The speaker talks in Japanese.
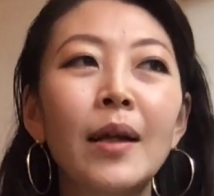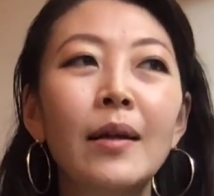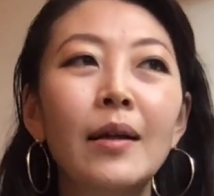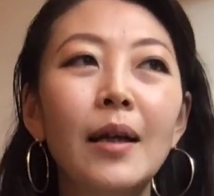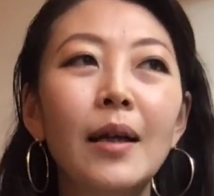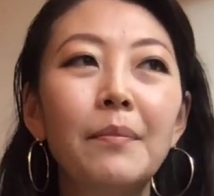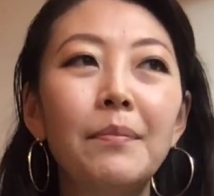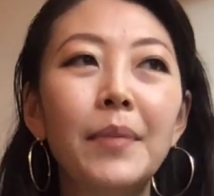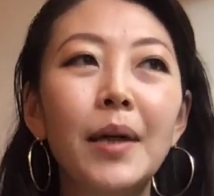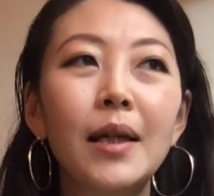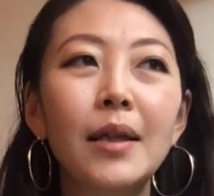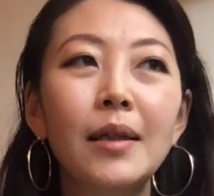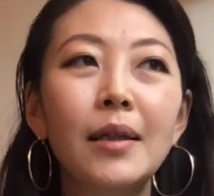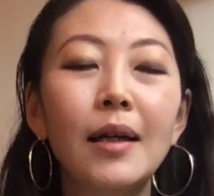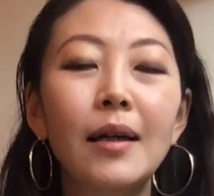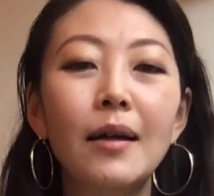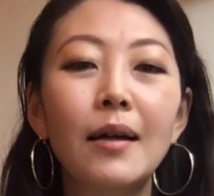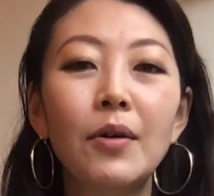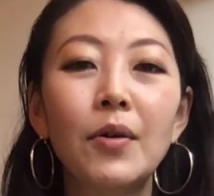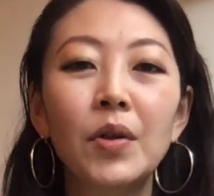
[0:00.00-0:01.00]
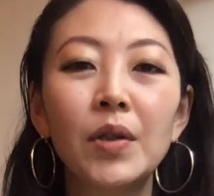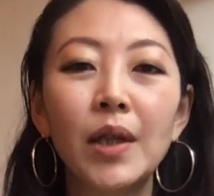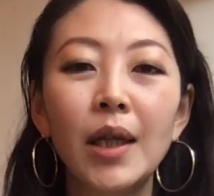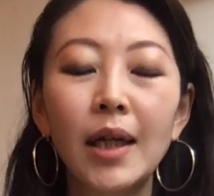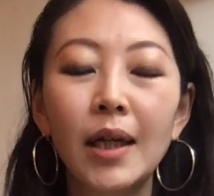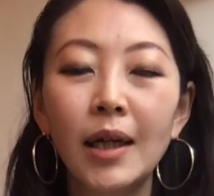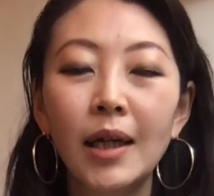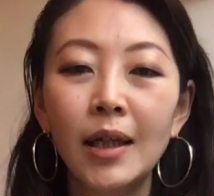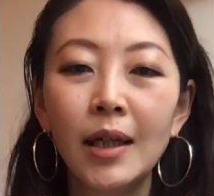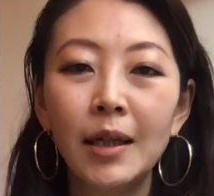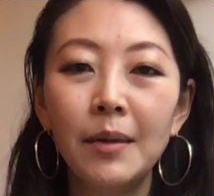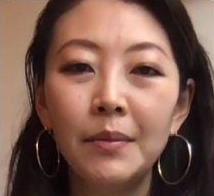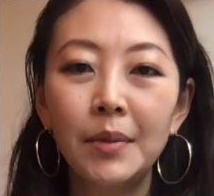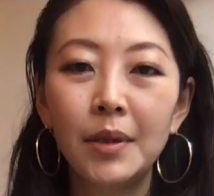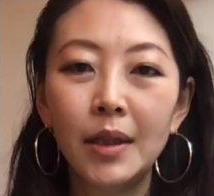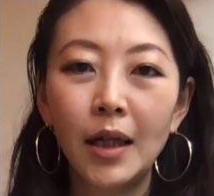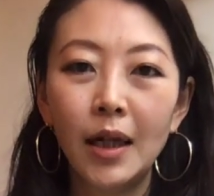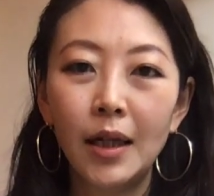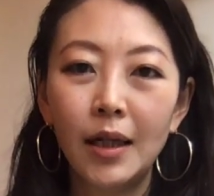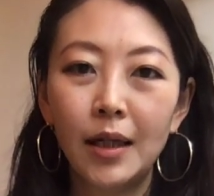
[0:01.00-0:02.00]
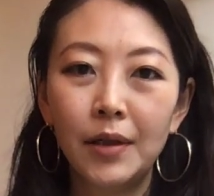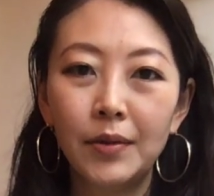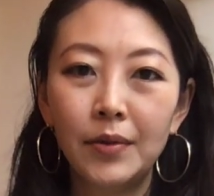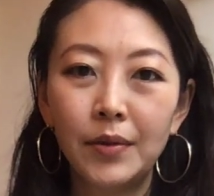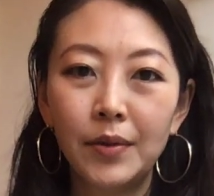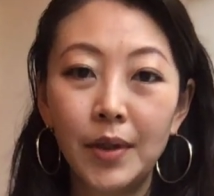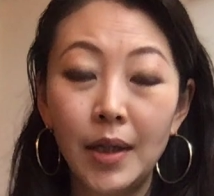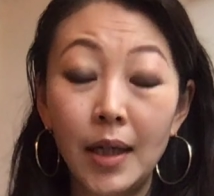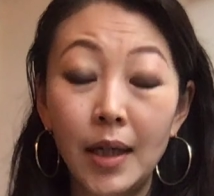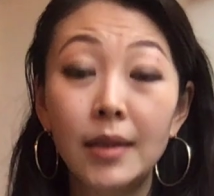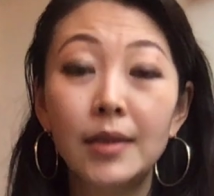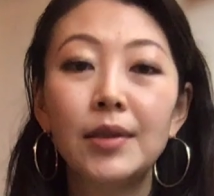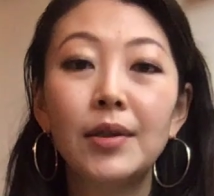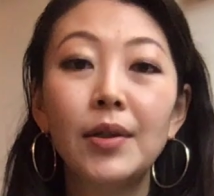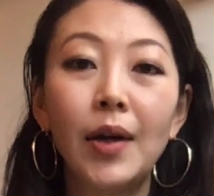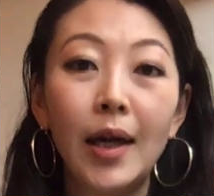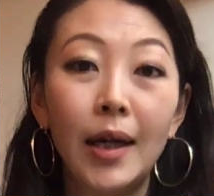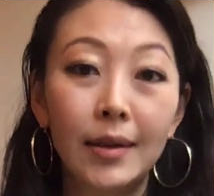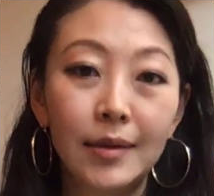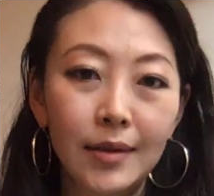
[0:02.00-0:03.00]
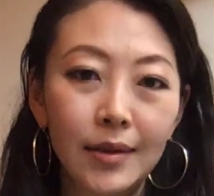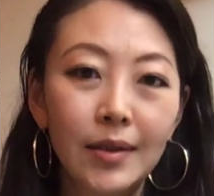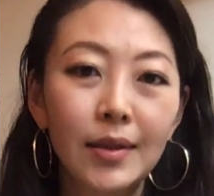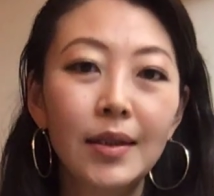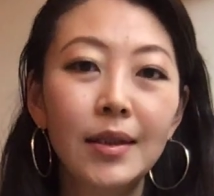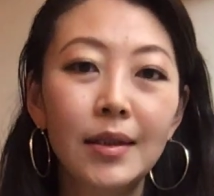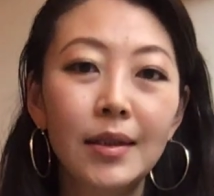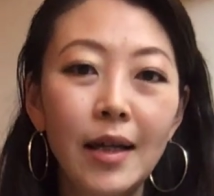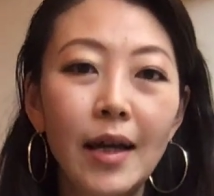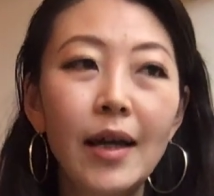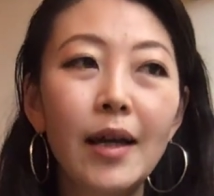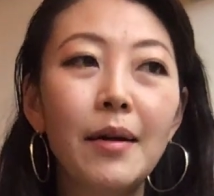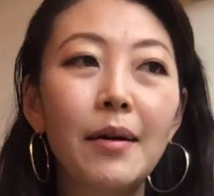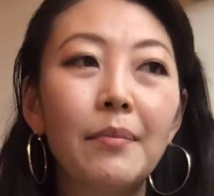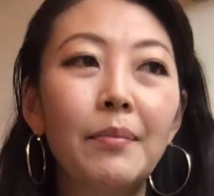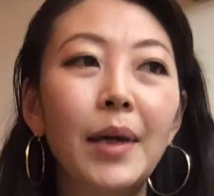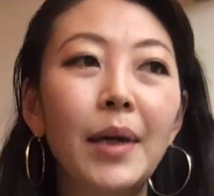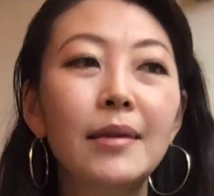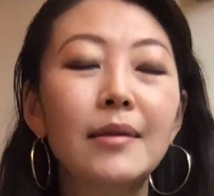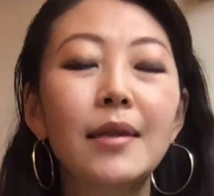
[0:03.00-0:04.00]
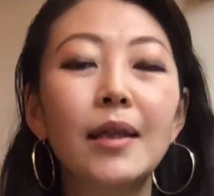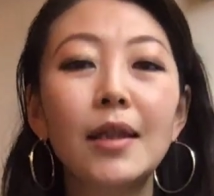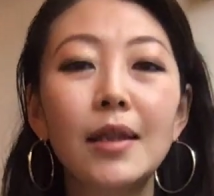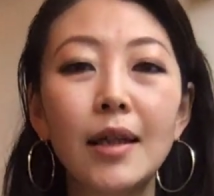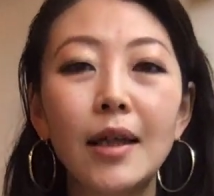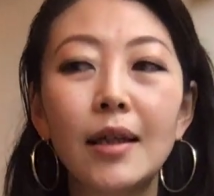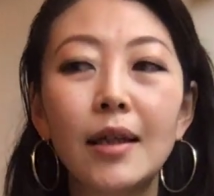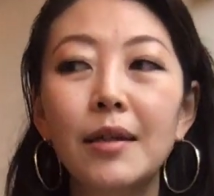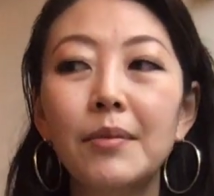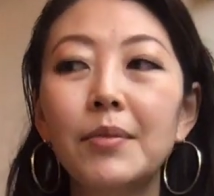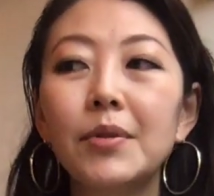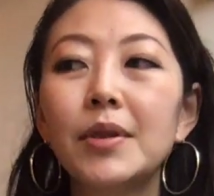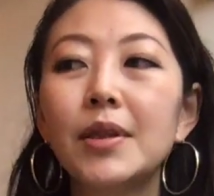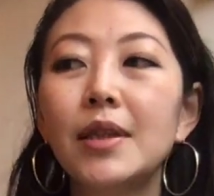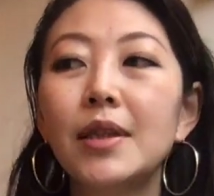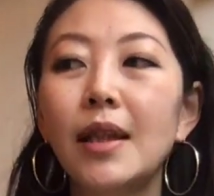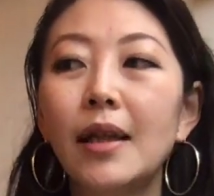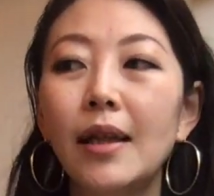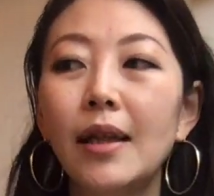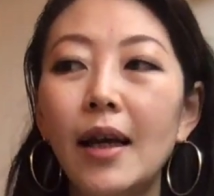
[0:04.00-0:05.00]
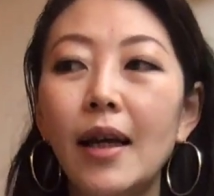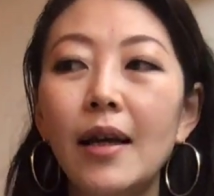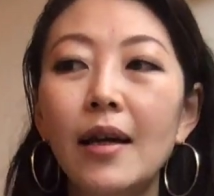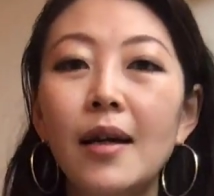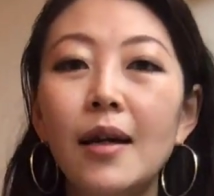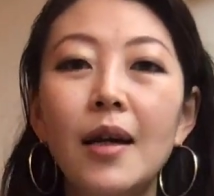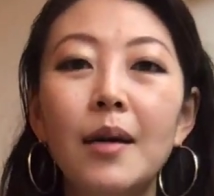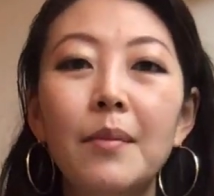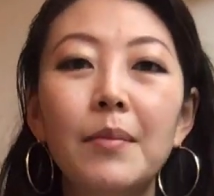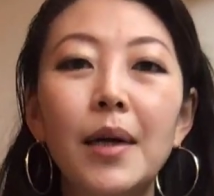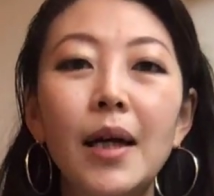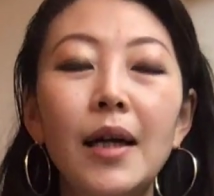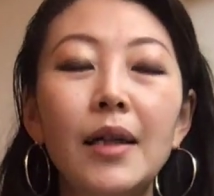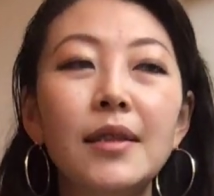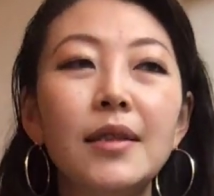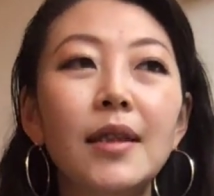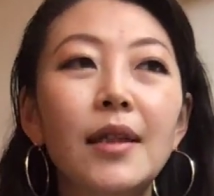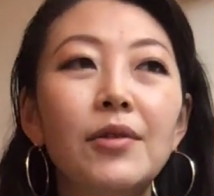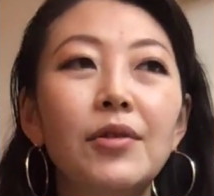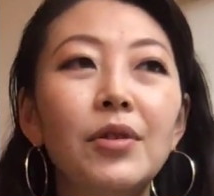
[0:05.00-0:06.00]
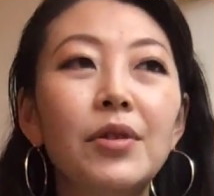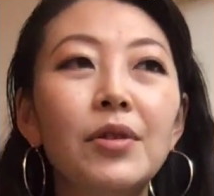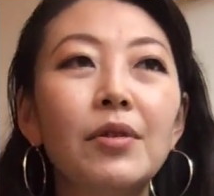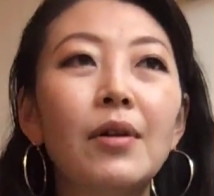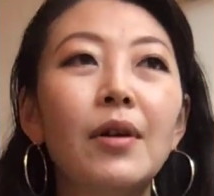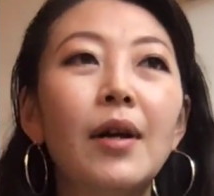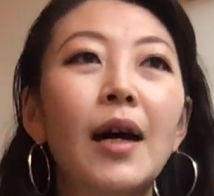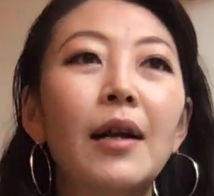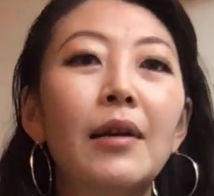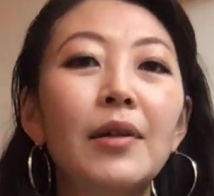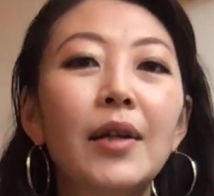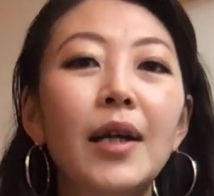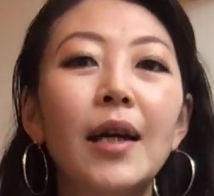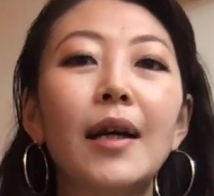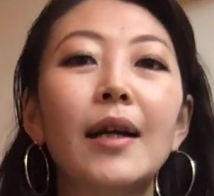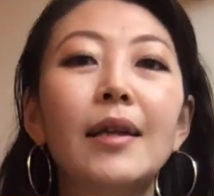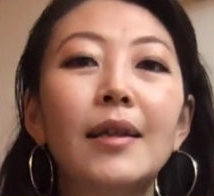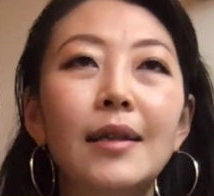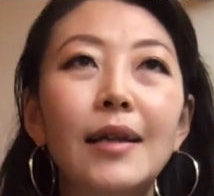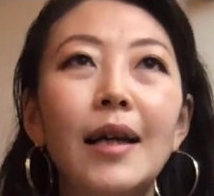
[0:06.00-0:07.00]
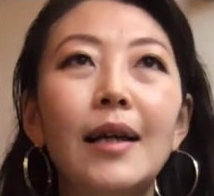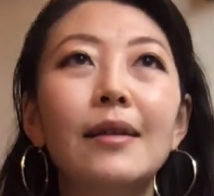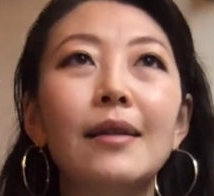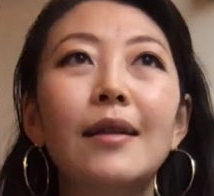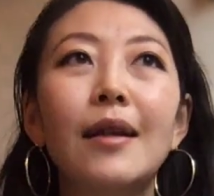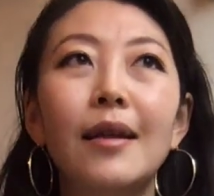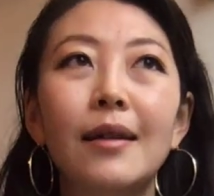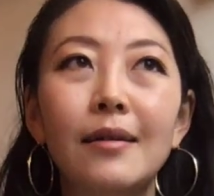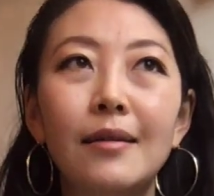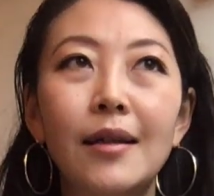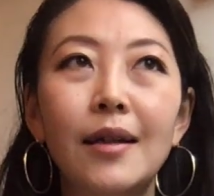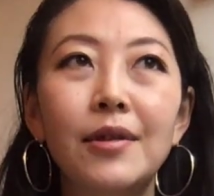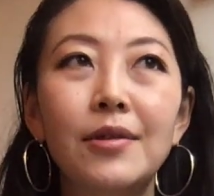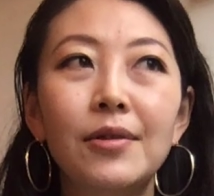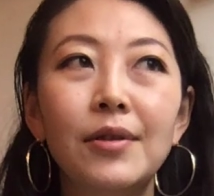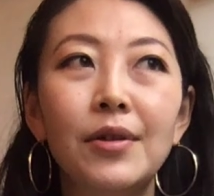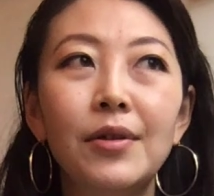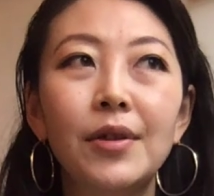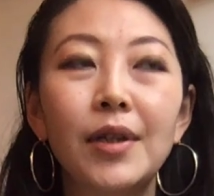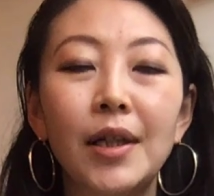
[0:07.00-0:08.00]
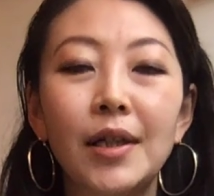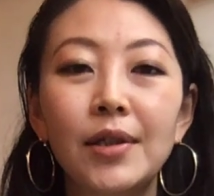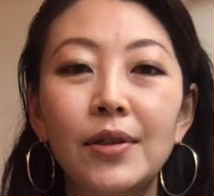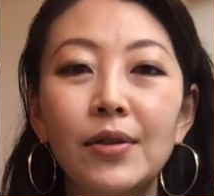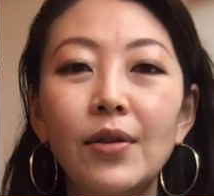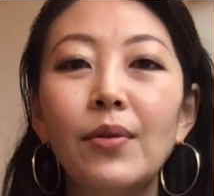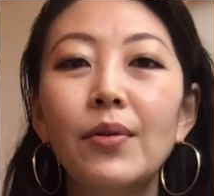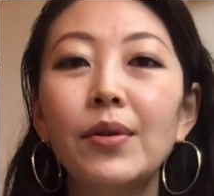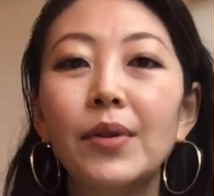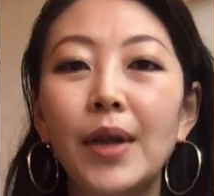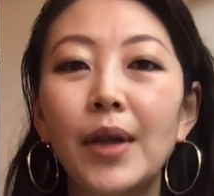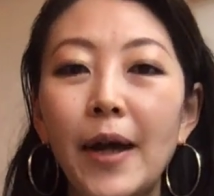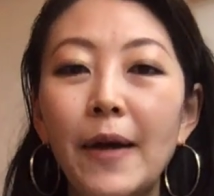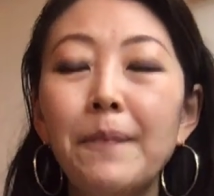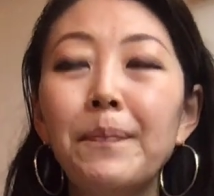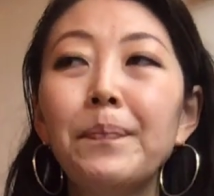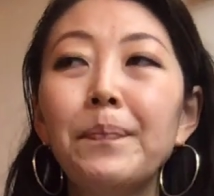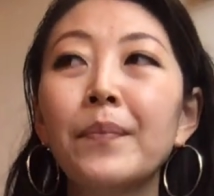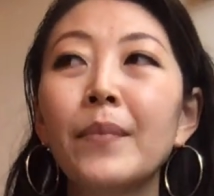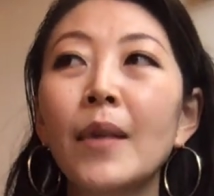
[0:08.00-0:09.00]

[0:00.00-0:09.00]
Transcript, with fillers: やっぱりなんか固定概念みたいなのをね、一度外して、まっさらな気持ちでね、周りでどんどん軽やかになっていってるような人をね、